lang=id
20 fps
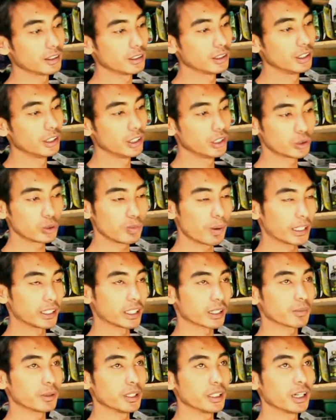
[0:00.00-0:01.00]
hmm itu
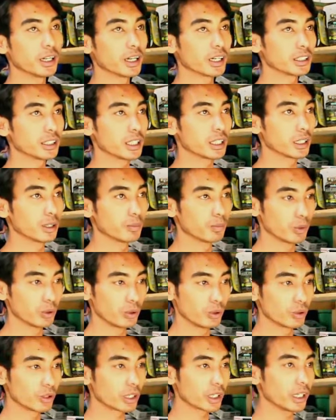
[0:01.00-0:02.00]
banyak benar dari blue